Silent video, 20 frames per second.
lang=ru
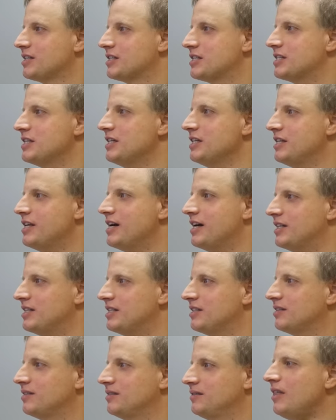
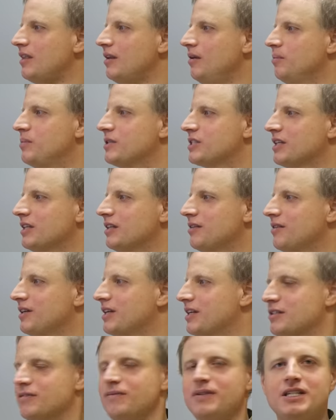съедать их. Без
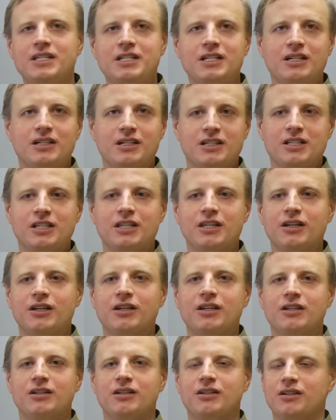этого развитие из
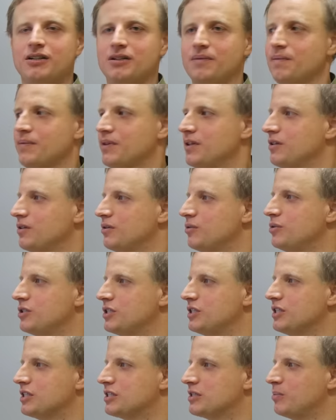этой
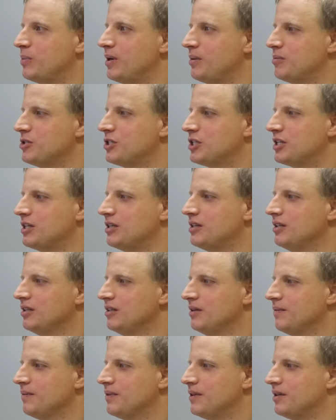гусеницы бабочки
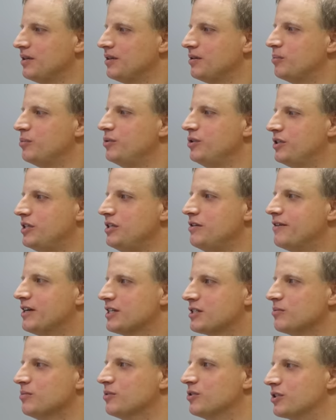будет
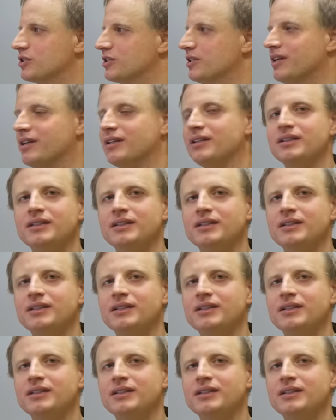невозможно.